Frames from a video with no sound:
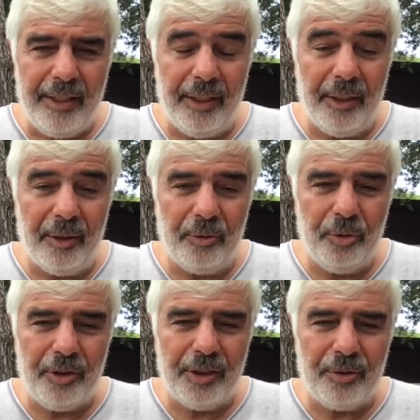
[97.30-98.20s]
ee,
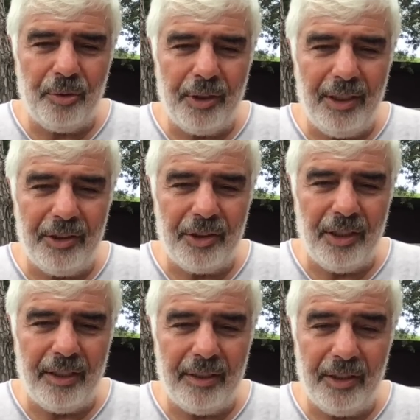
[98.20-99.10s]
Türkiye-Suriye
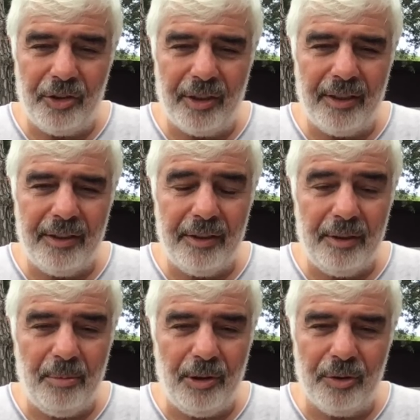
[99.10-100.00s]
ilişkilerine işaret
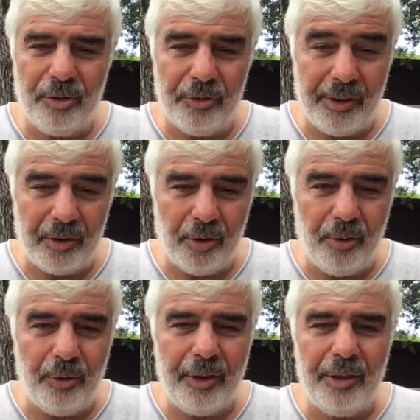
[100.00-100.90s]
etti. Biliyorsunuz
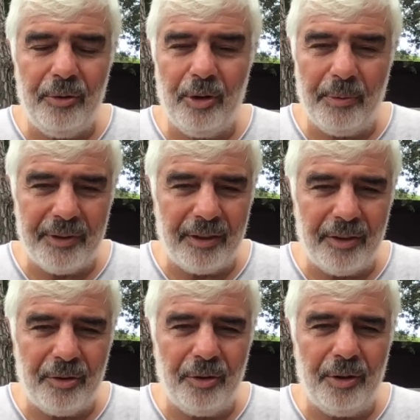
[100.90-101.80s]
Erdoğan oraya gidiyor.
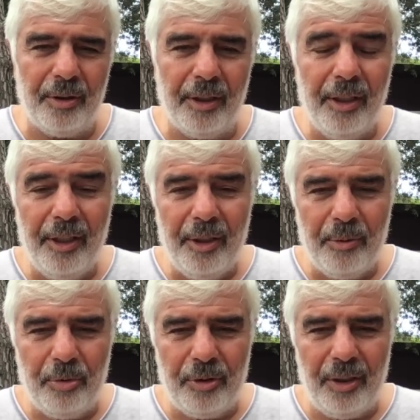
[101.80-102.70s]
Pazartesi günü
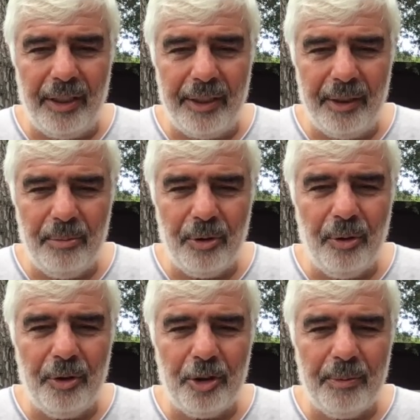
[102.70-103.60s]
Putin'le yeni bir
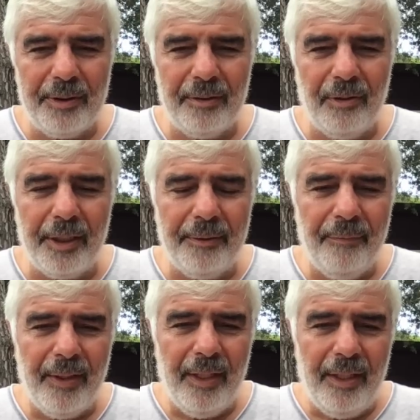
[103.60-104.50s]
görüşmesi var.
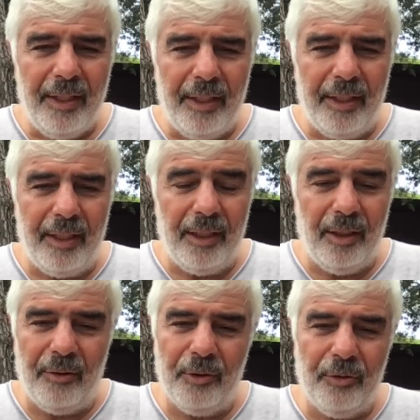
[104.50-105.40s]
Ee,
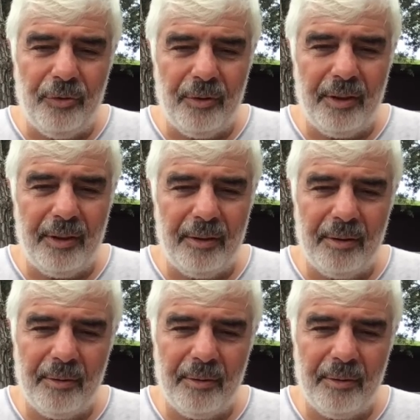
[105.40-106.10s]
Lavrov e,